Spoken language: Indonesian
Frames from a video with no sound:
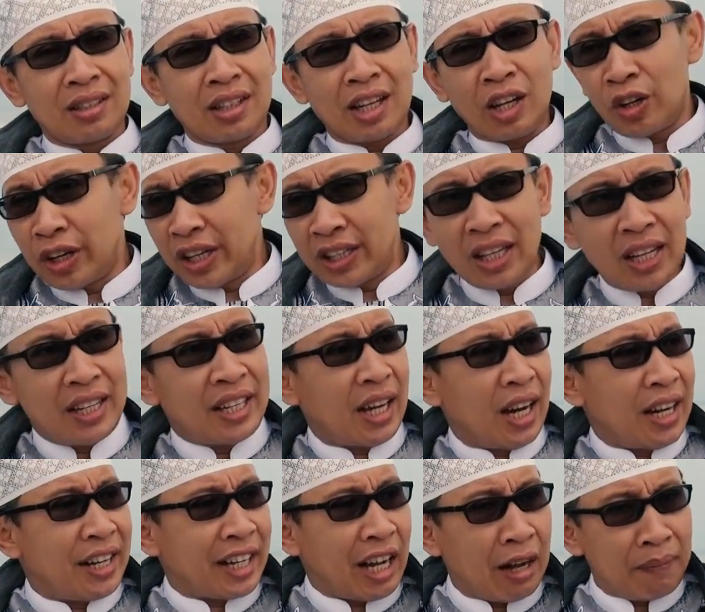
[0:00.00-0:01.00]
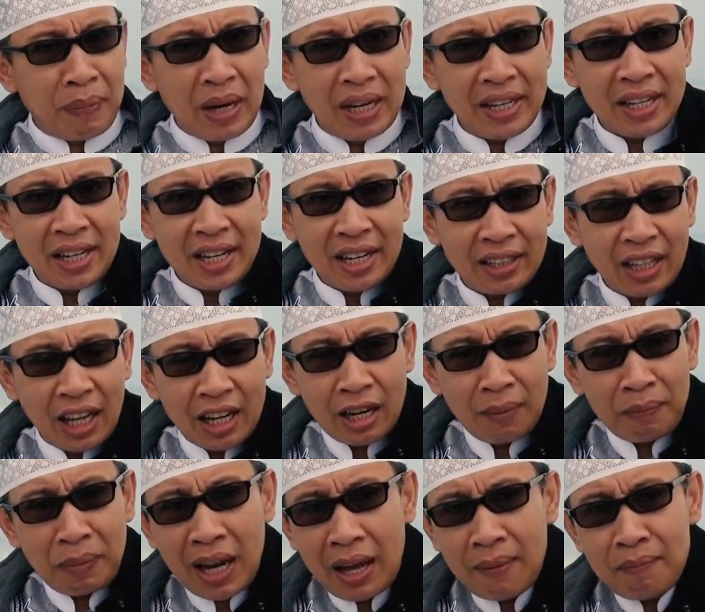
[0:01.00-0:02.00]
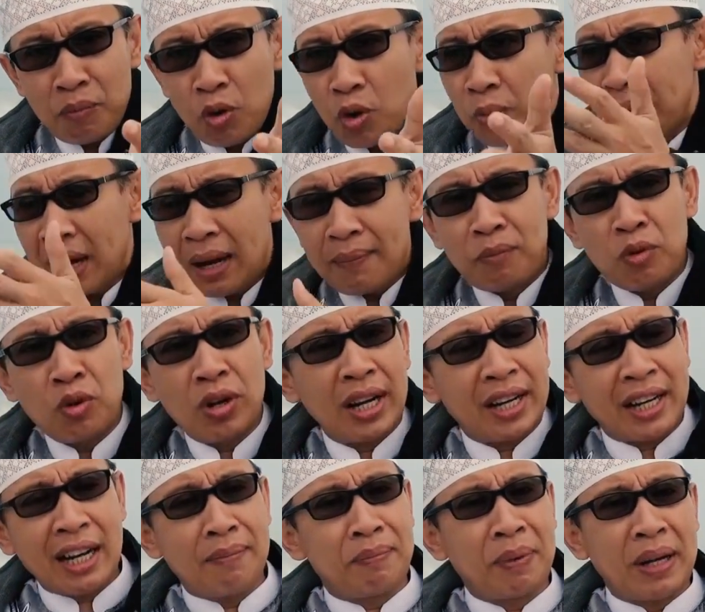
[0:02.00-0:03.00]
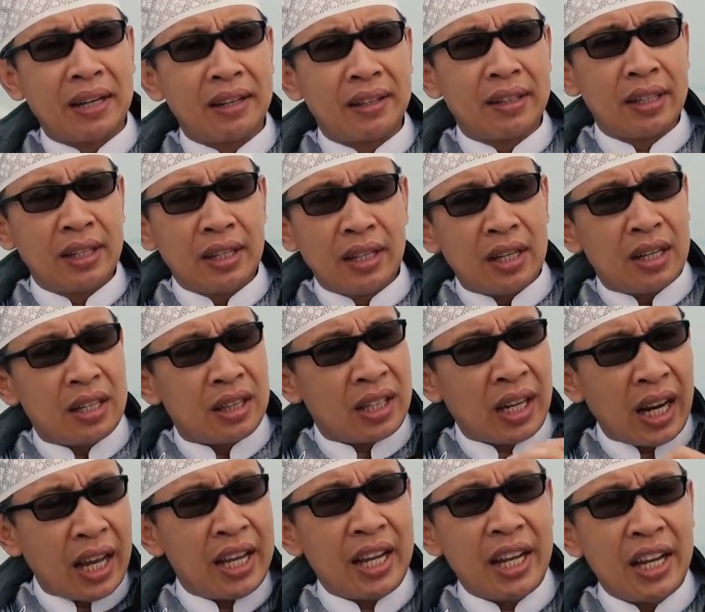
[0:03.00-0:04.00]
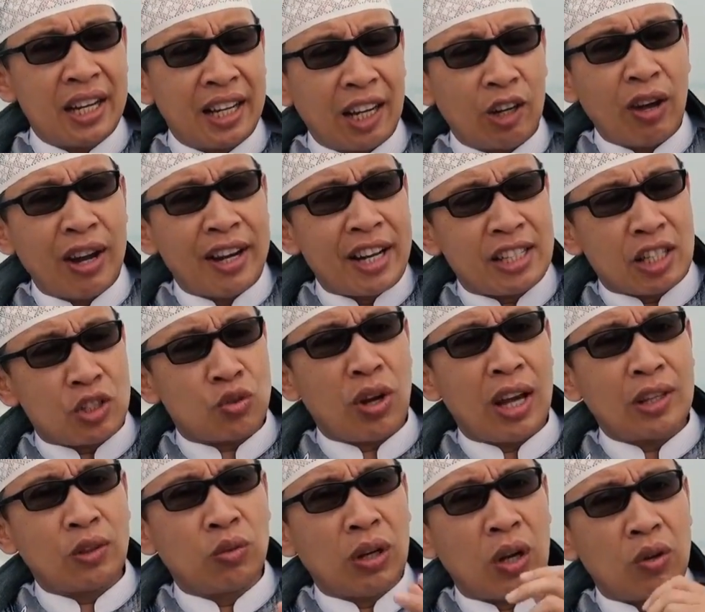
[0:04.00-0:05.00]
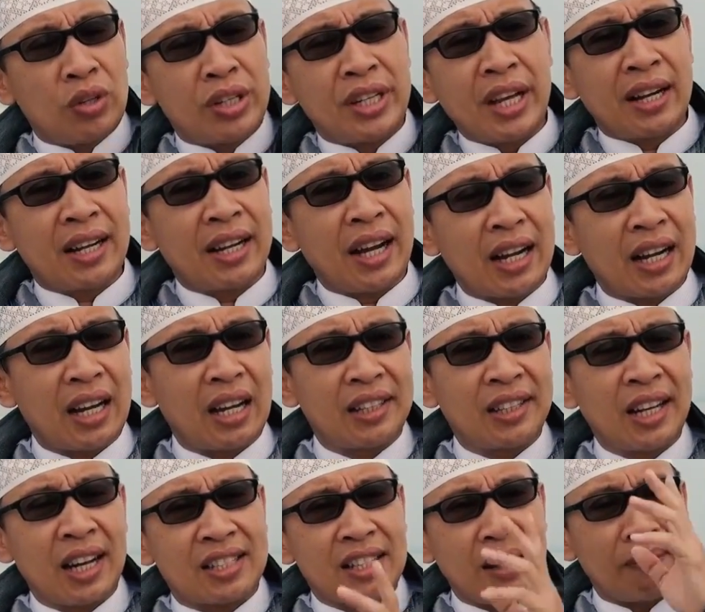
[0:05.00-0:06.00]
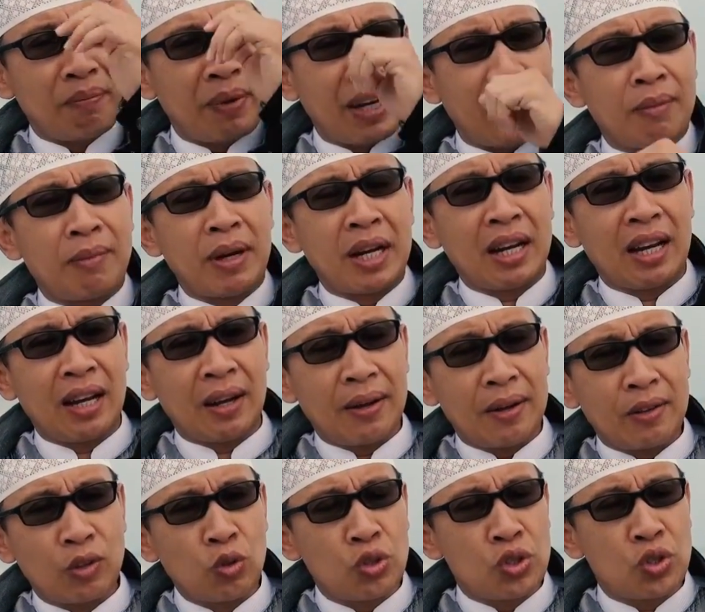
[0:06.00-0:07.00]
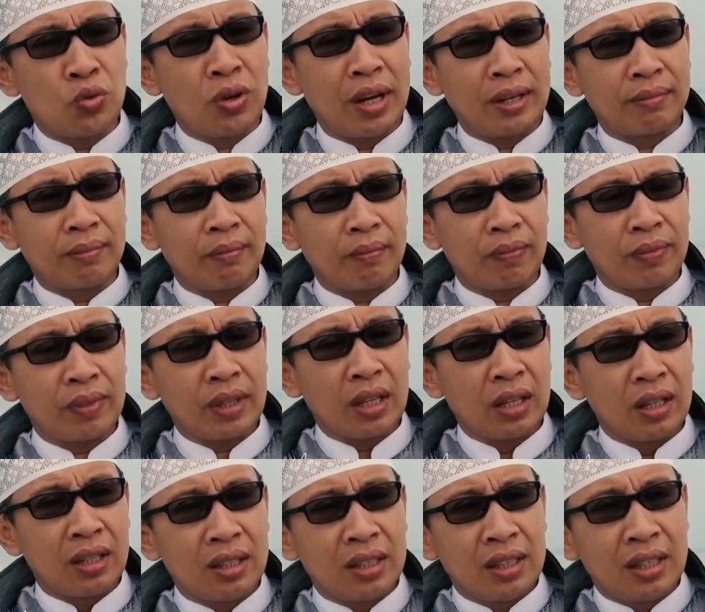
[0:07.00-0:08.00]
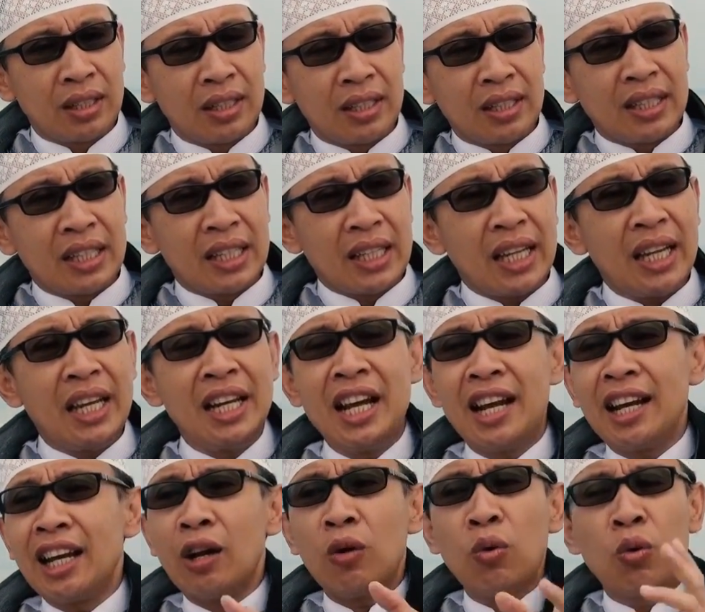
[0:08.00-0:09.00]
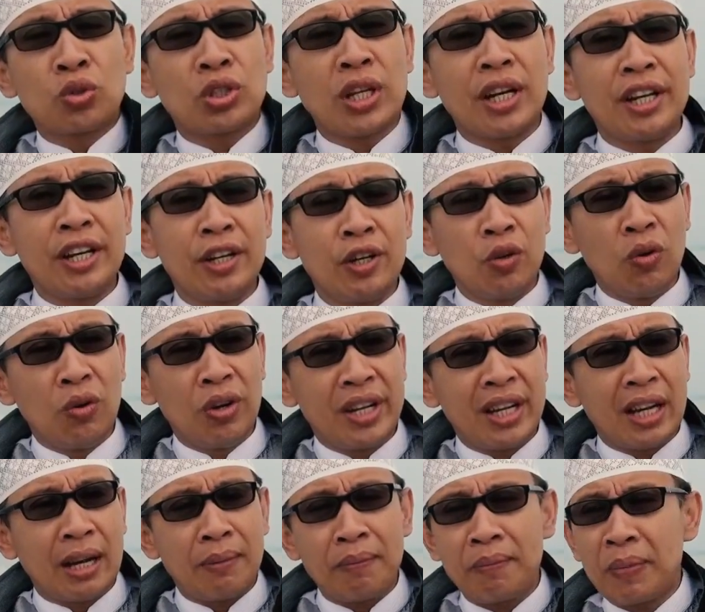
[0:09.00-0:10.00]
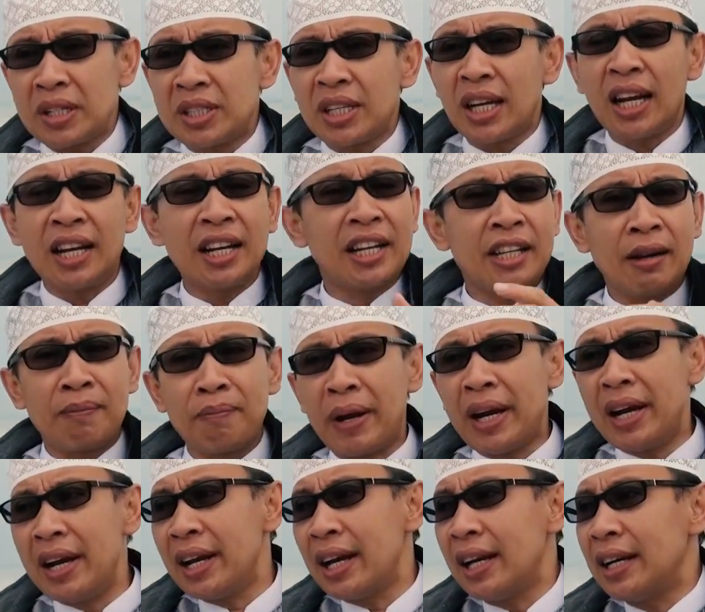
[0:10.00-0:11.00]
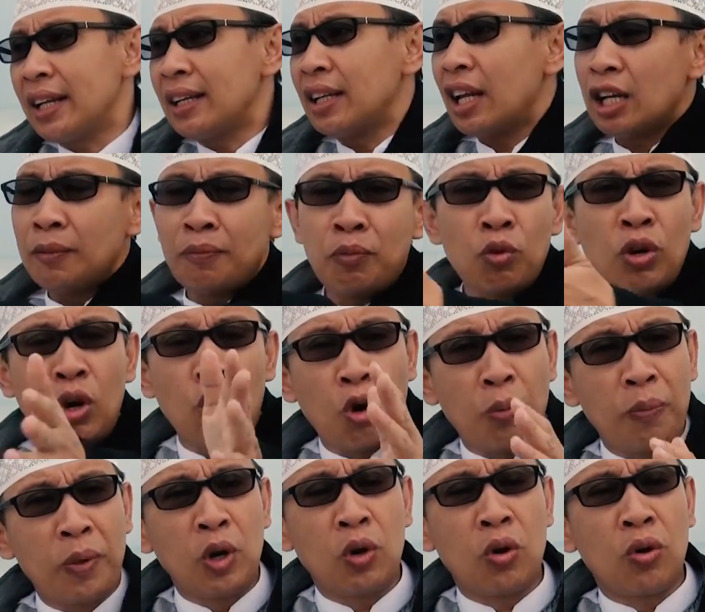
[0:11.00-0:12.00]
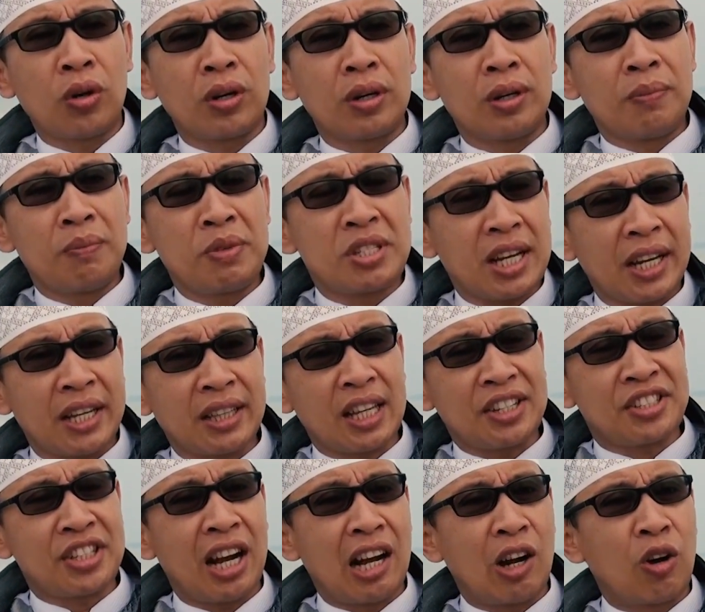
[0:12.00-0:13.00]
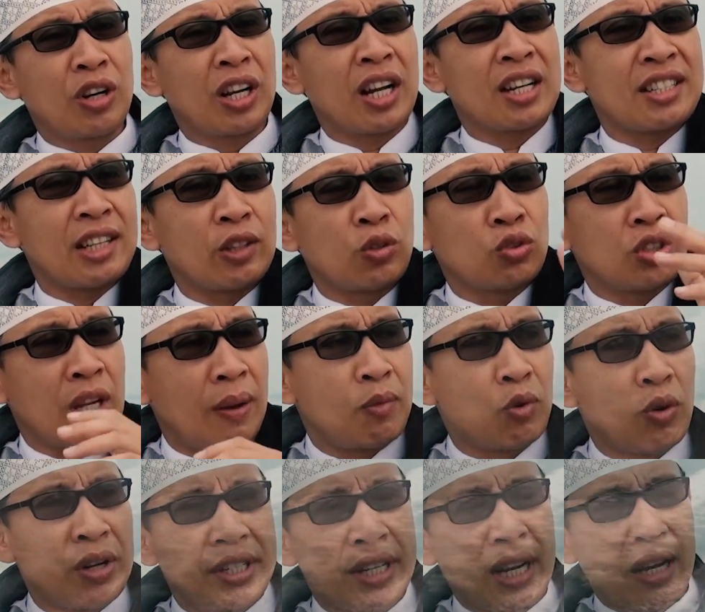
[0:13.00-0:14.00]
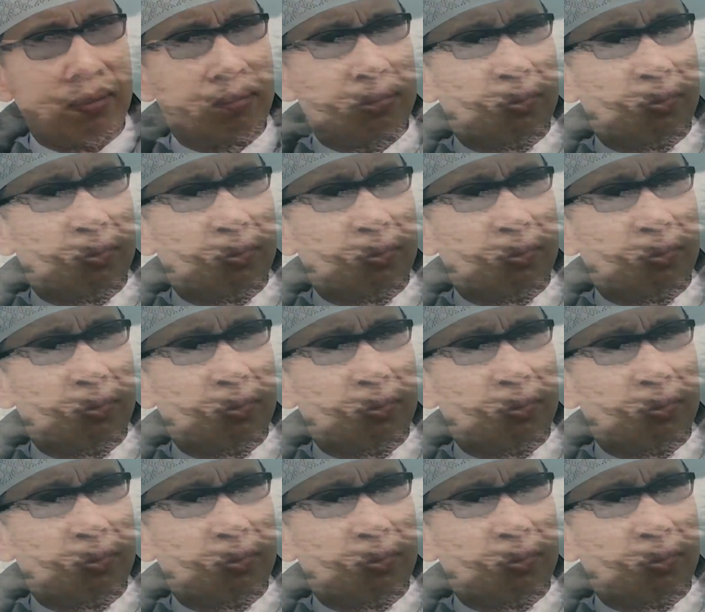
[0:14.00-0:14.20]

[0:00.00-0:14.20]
Kalau kita lihat di kapal ini, lihat ada pelampung-pelampung. Karena apa? Tidak ingin kalau ada sesuatu lalu dia gagal, tidak sampai kepada tujuan. Ini adalah urusan di dunia, perjalanan yang pendek. Lihat dari pulau ke pulau, bisa kita jangkau dengan satu jam, dua jam.